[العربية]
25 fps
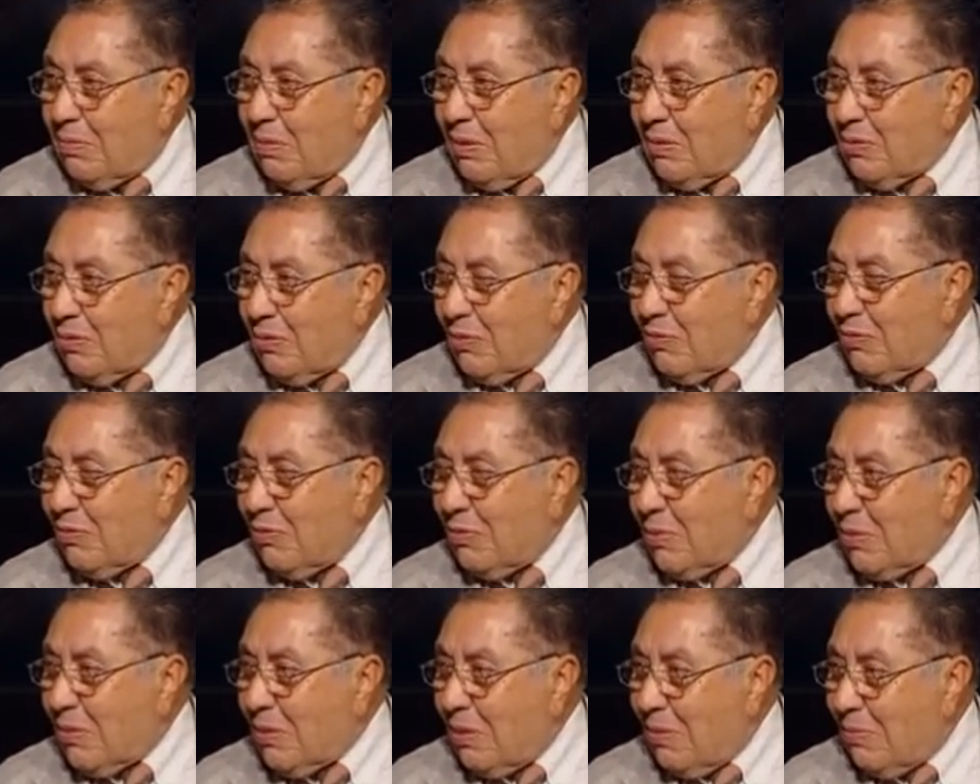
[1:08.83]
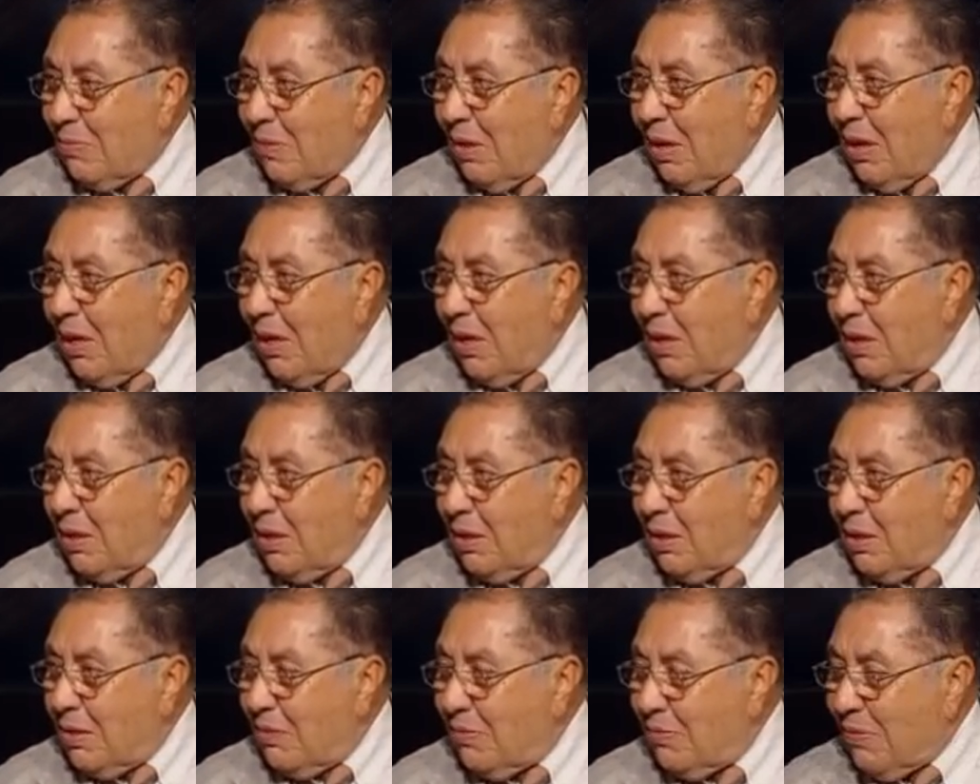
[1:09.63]
لما ترفض سماع
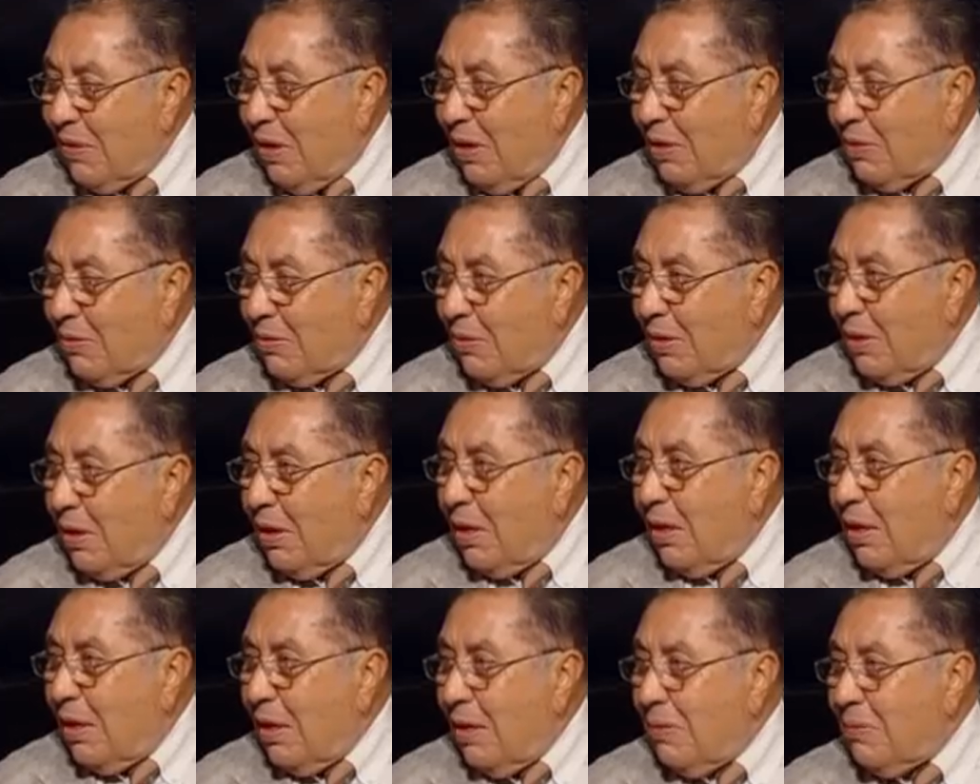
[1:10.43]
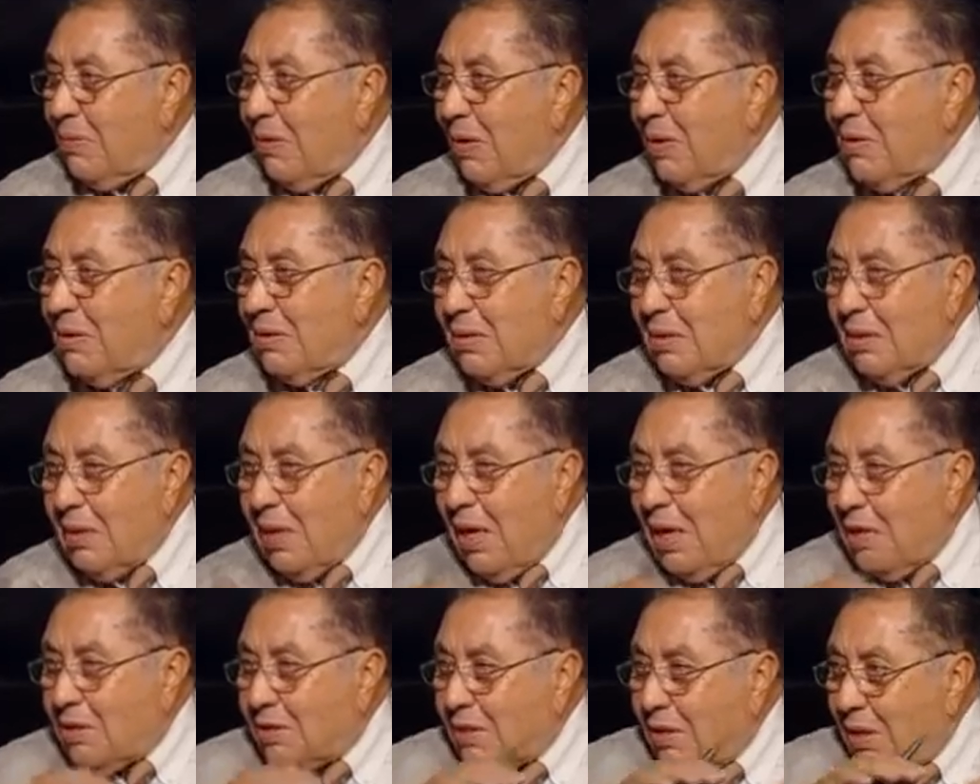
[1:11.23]
دفاعه يبقى اذا
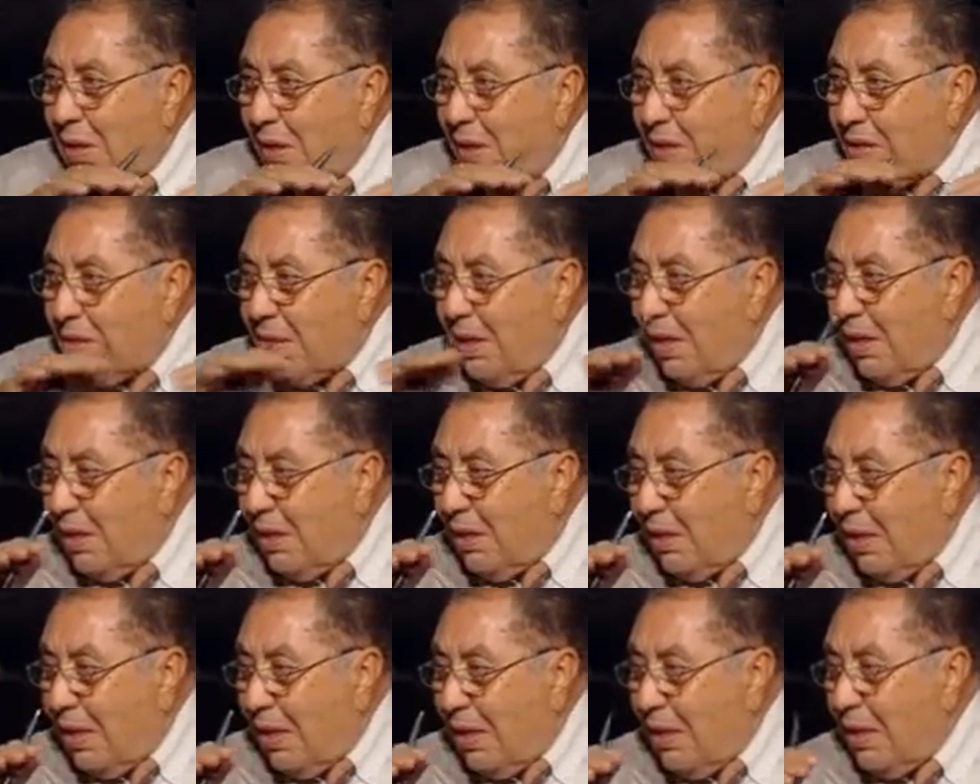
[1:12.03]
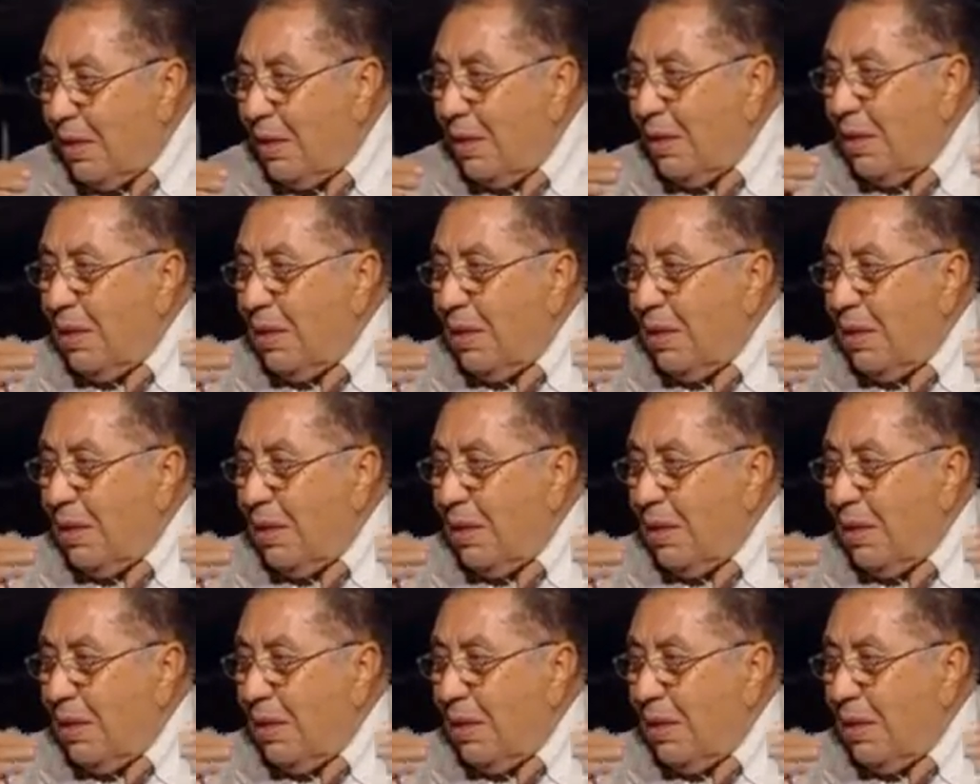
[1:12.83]
ده عشان ازيل ده